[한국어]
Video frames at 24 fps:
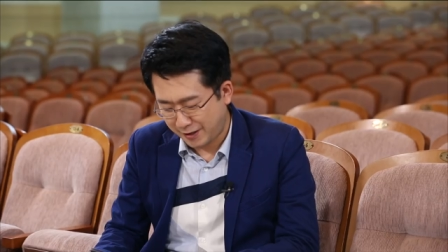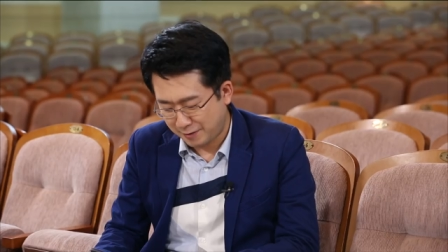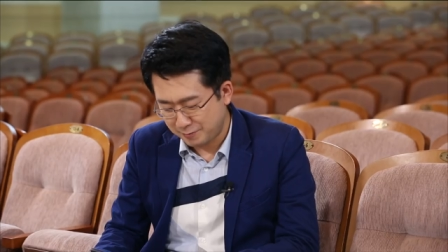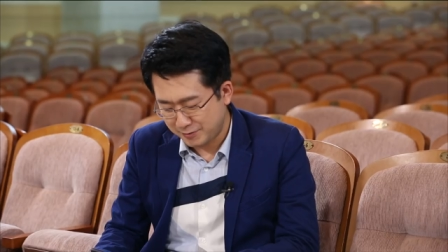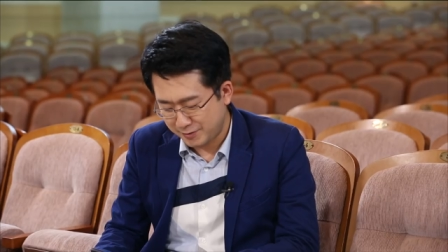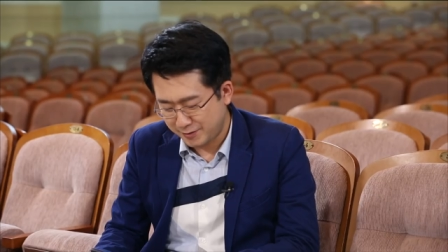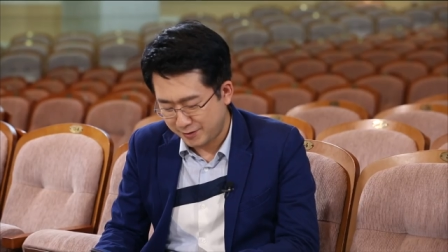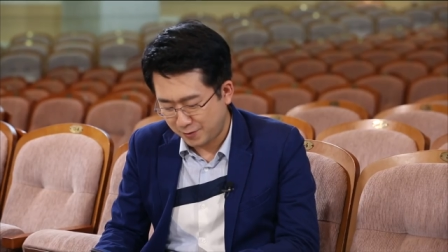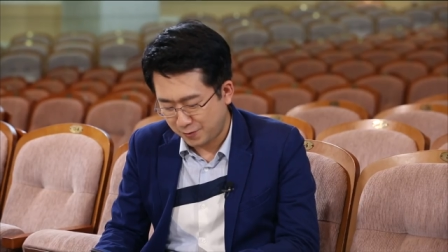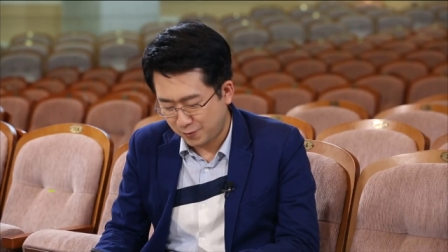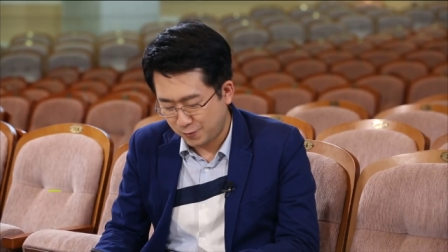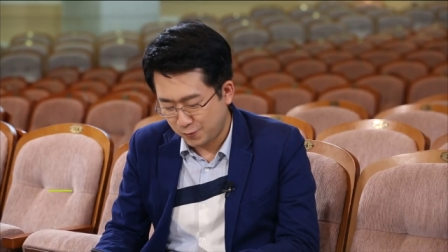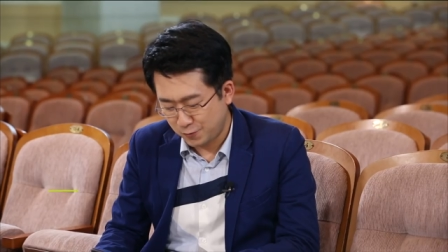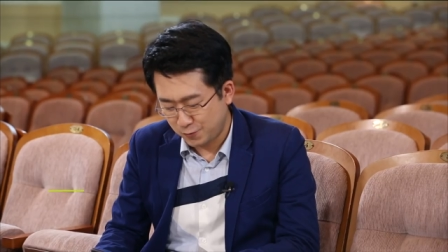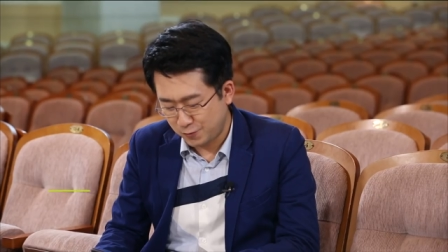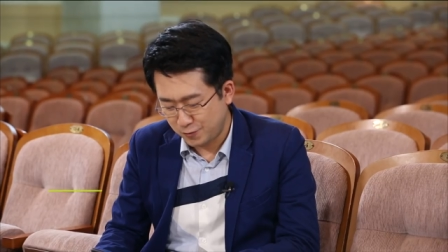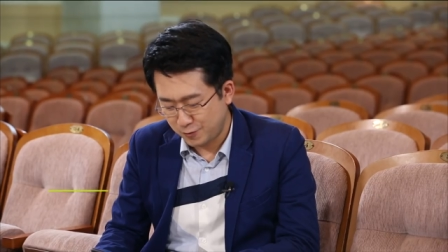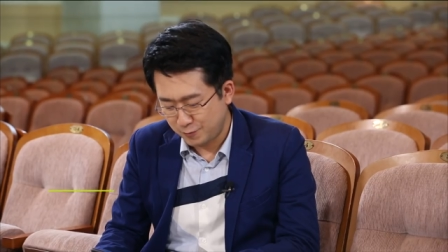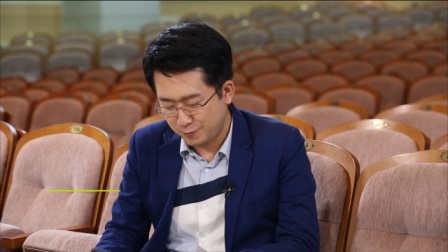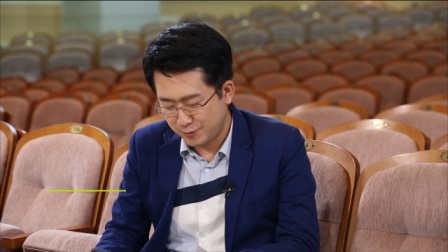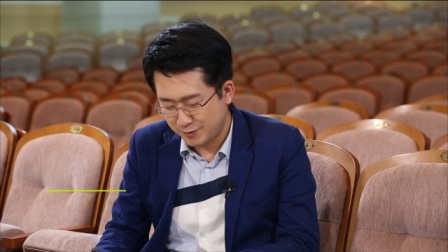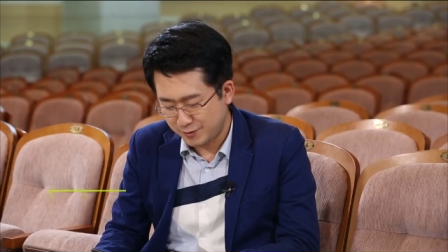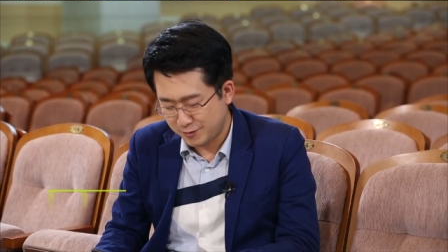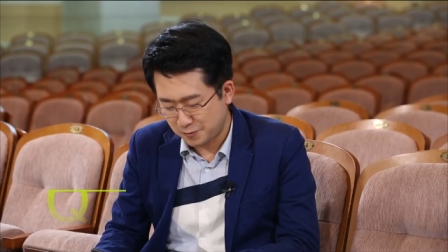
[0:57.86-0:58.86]
감신대
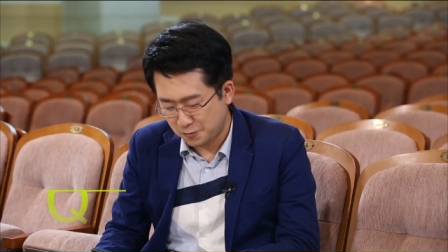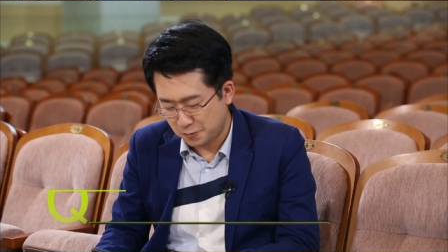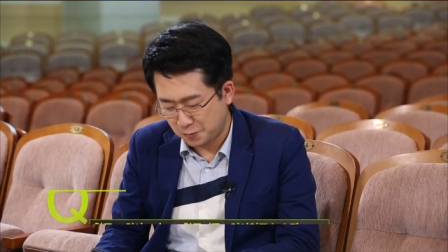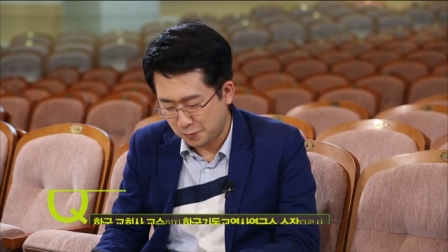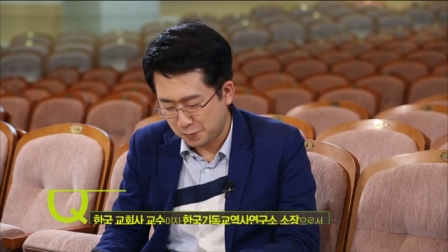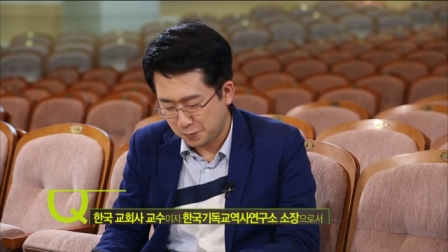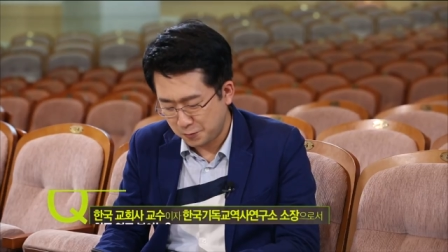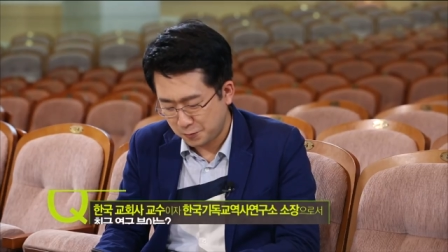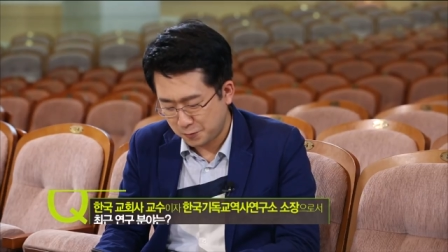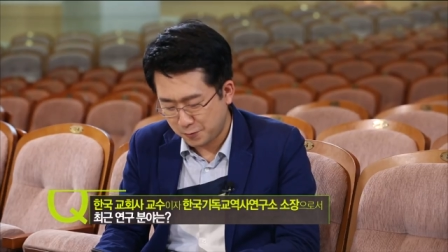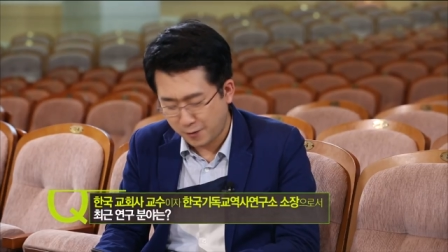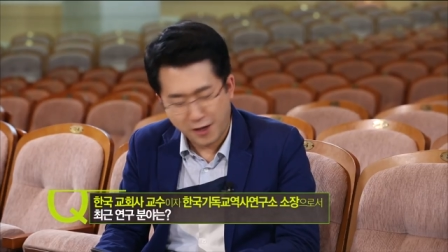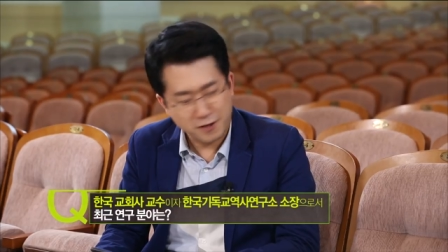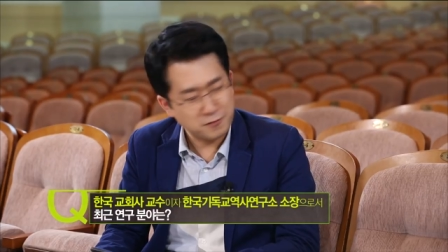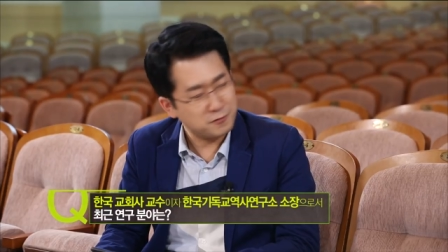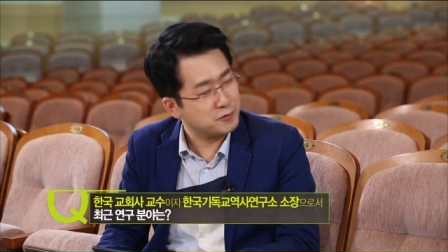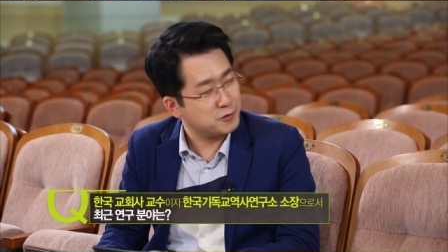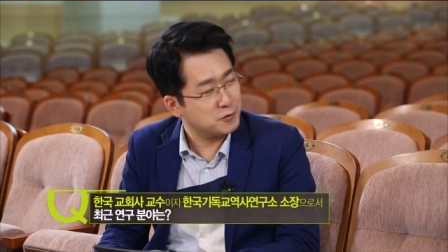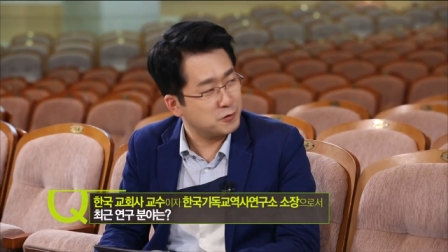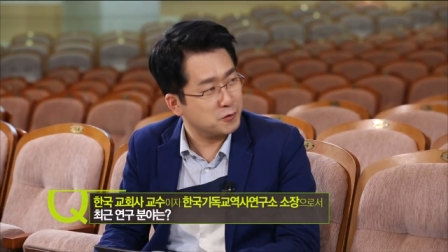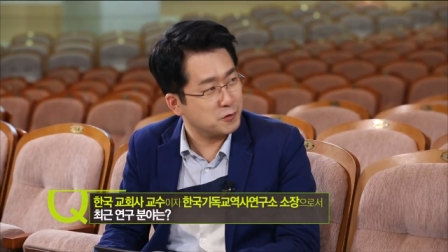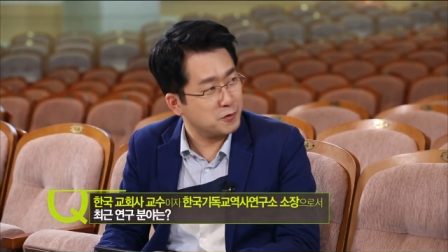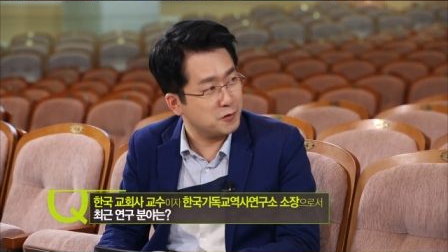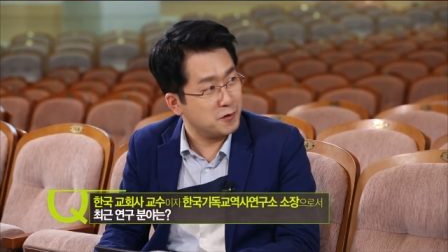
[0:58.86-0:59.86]
교수님이시고 또
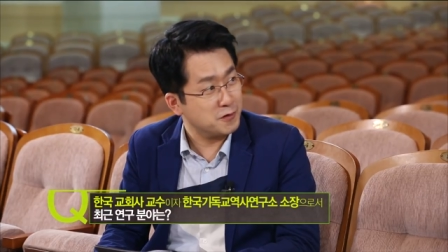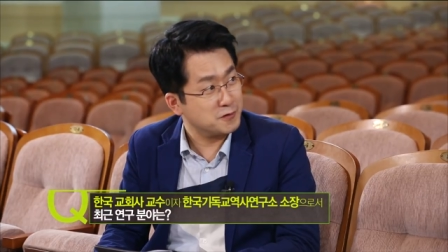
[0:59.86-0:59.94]
한국기독교